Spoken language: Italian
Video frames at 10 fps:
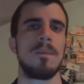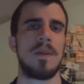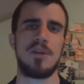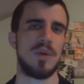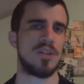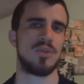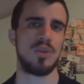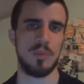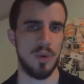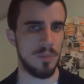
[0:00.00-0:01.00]
Detto questo
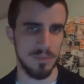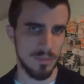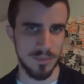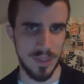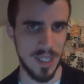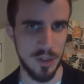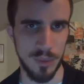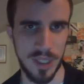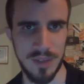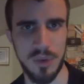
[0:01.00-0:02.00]
ognuno può dire i
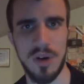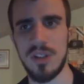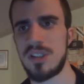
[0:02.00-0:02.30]
numeri che vuole,